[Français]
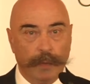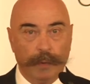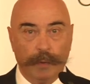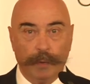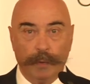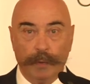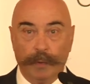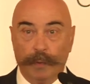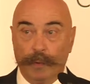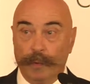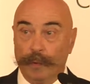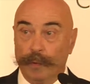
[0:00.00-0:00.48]

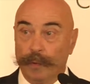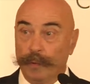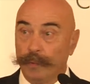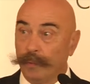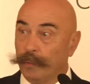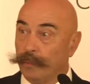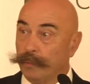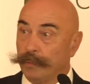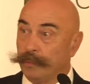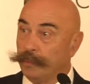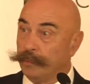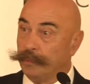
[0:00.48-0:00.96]

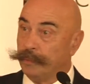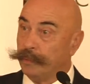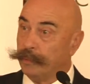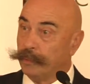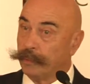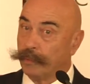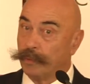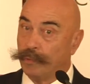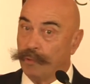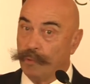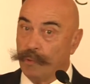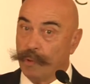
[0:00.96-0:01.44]
euh,
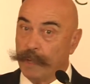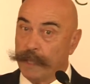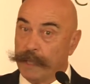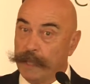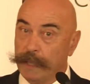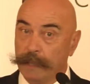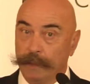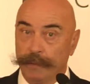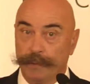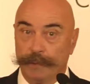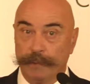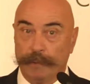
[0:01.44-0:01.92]
de,
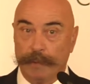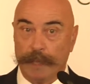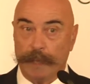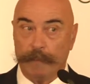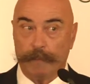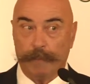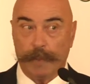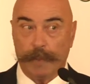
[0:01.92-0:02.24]
courir sur la